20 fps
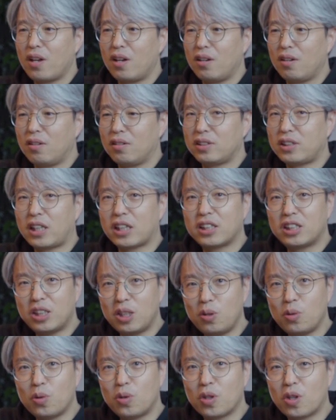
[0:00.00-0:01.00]
어, 자기
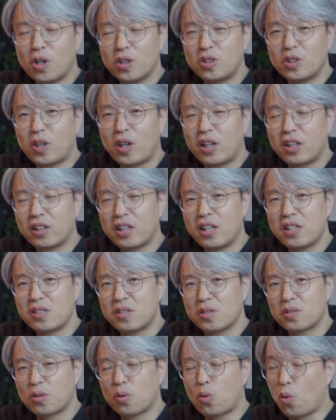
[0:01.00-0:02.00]
진로를 결정하는 데
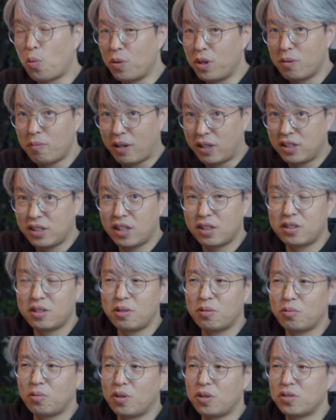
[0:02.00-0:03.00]
있어서 고민을 많이
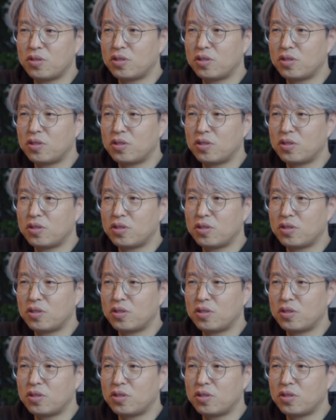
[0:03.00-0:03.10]
하더라고요.